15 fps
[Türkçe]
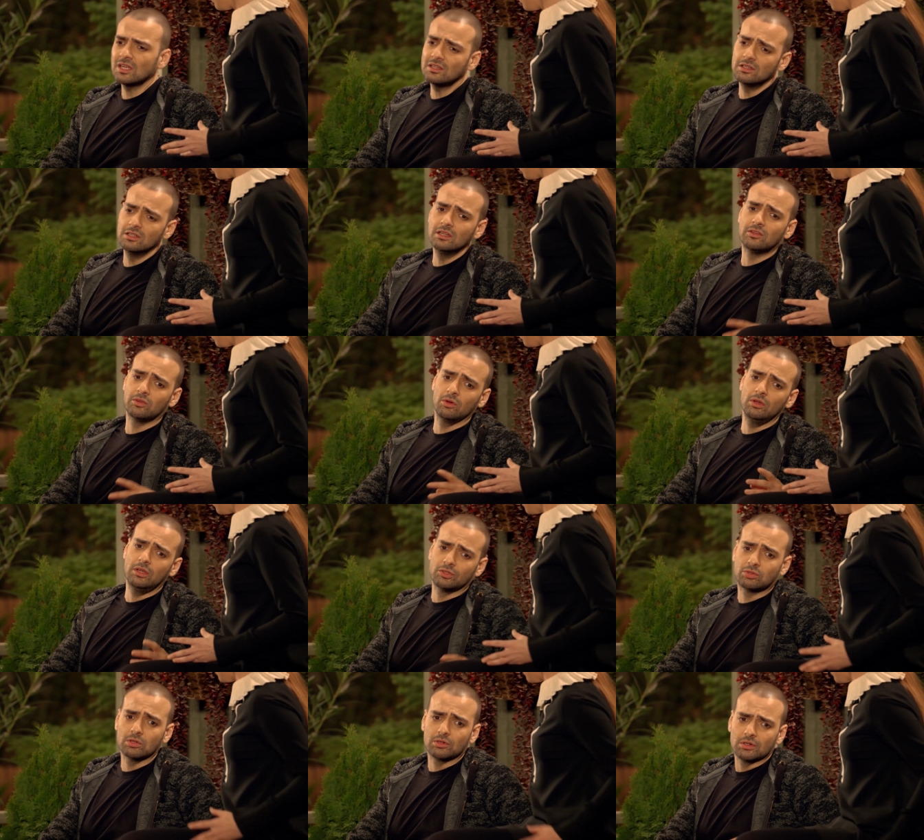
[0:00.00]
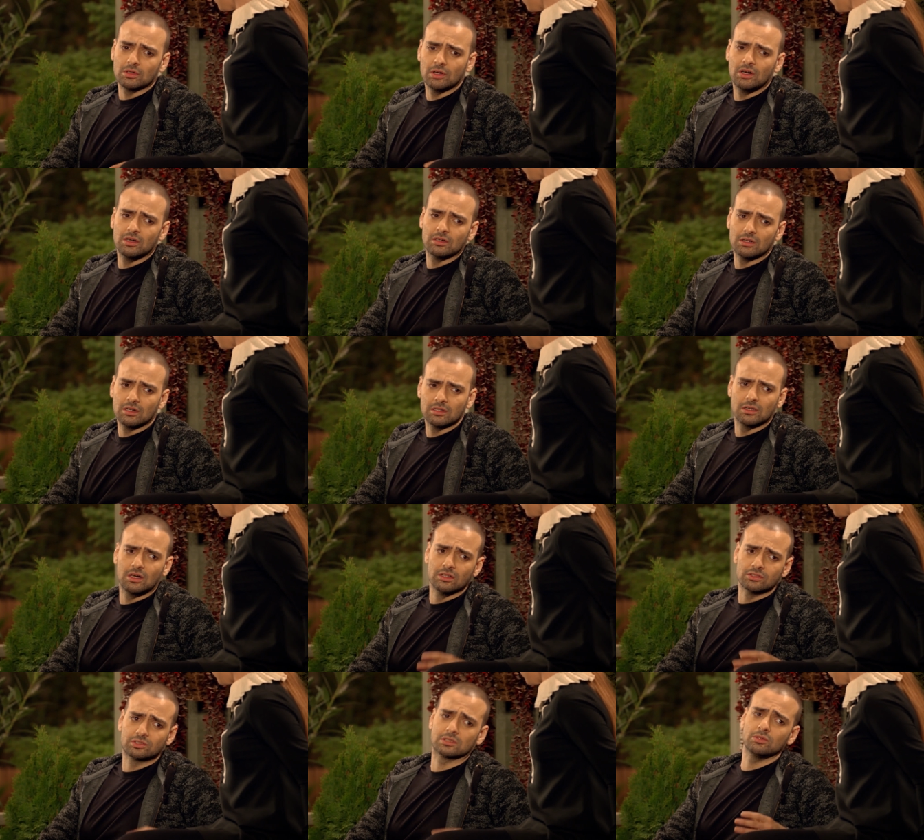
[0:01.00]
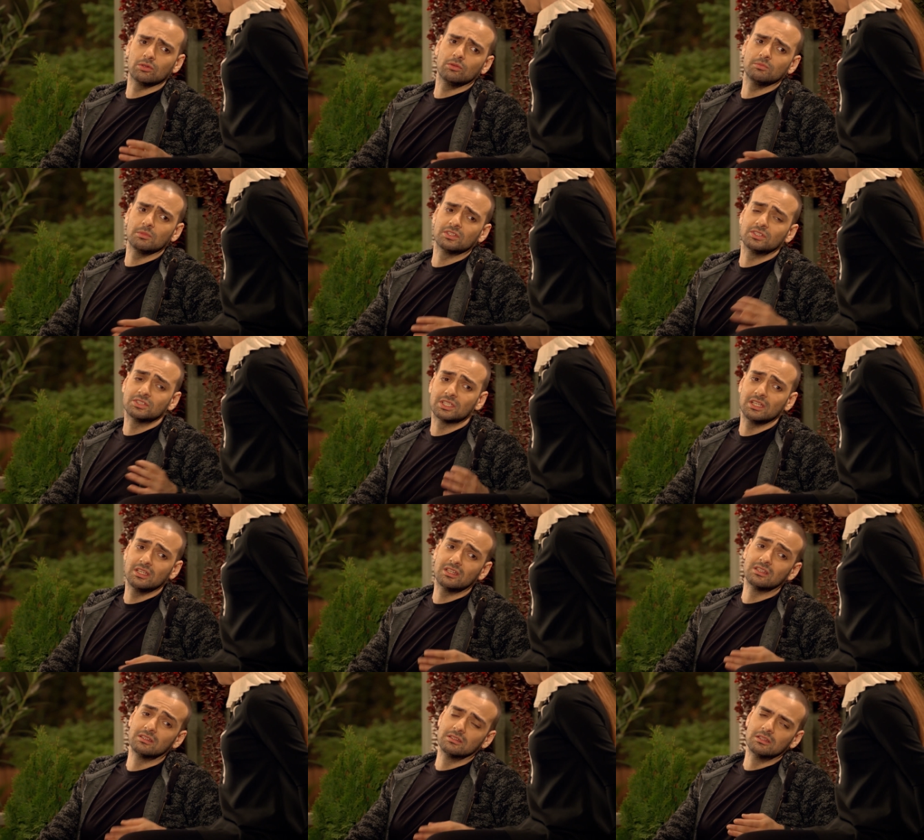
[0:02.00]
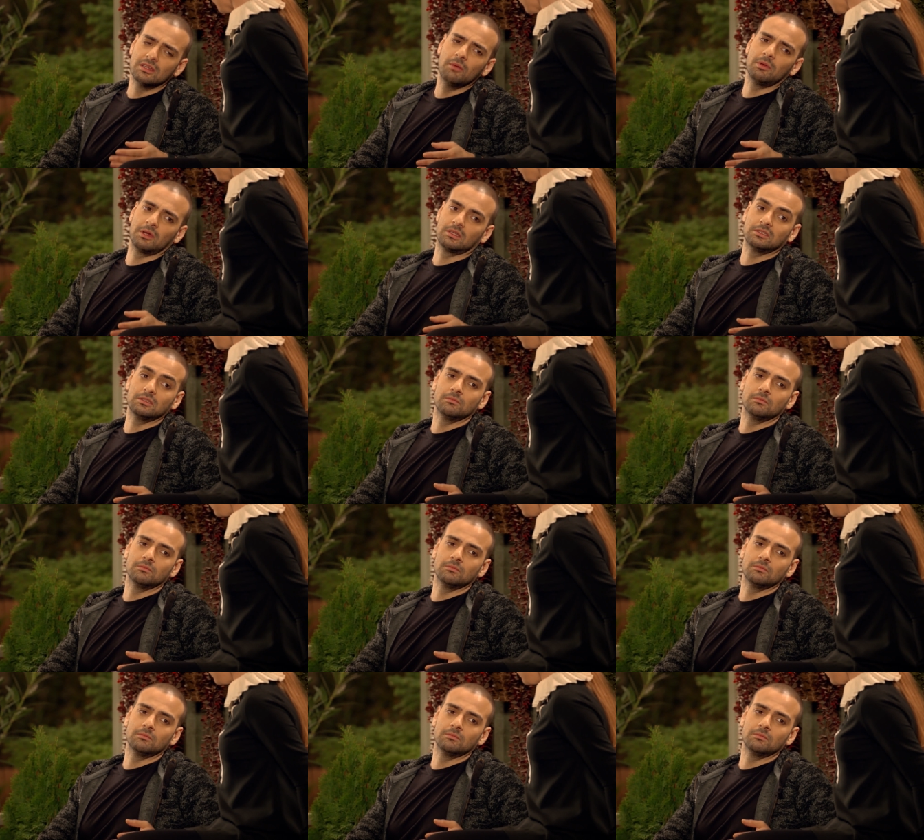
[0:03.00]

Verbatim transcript: Sen yine de öyle çok alışkın olmadığın şeyleri yeme